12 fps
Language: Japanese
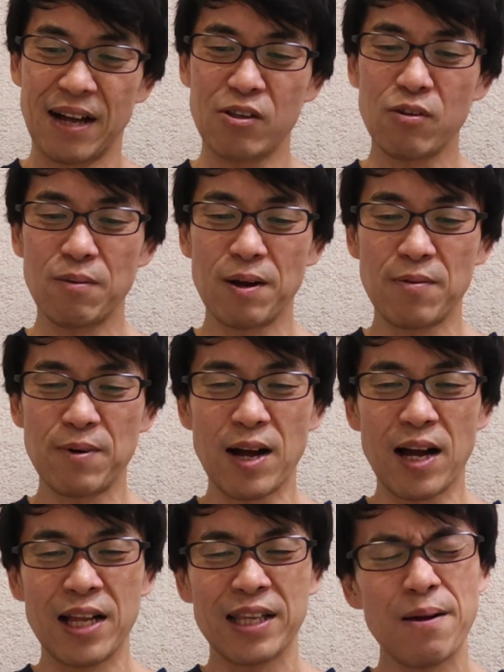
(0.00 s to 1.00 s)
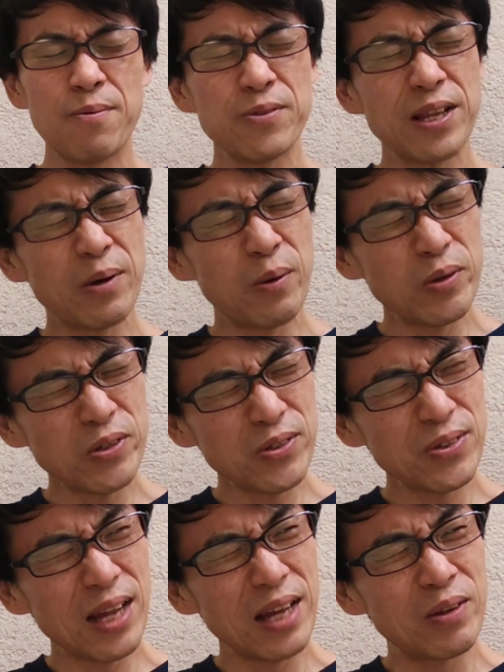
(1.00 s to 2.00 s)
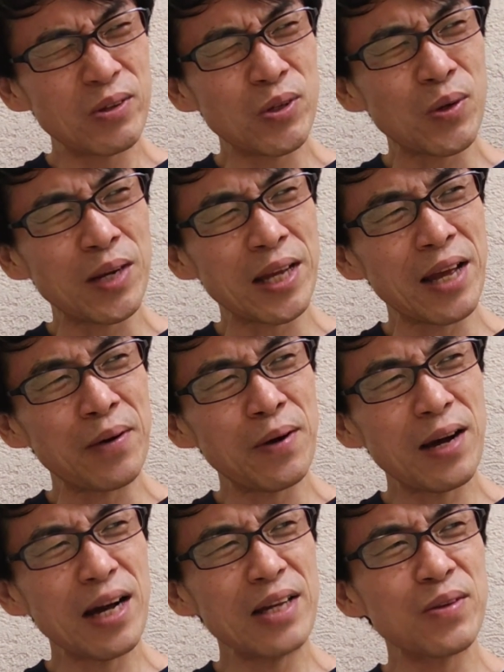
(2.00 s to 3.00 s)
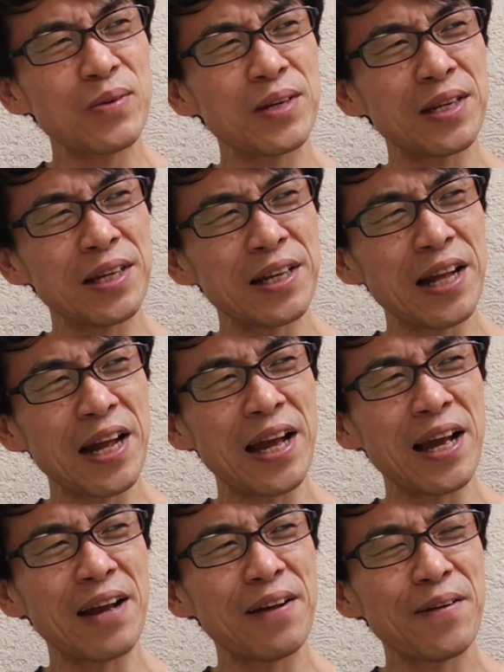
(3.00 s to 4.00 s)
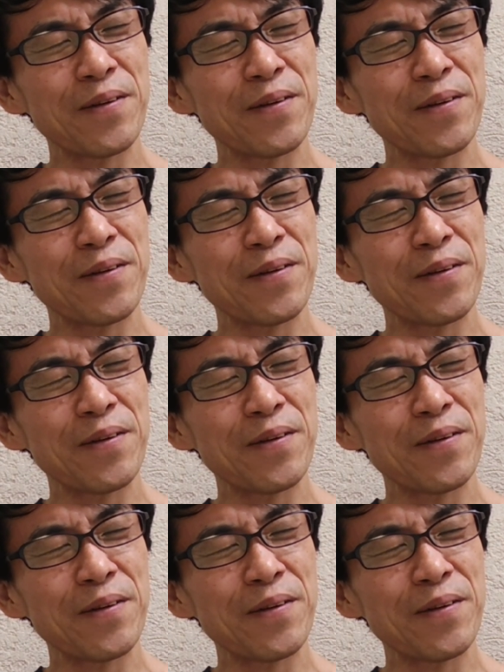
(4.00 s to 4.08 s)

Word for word: あとはまあまあ多分ね50代の人はね若い時にね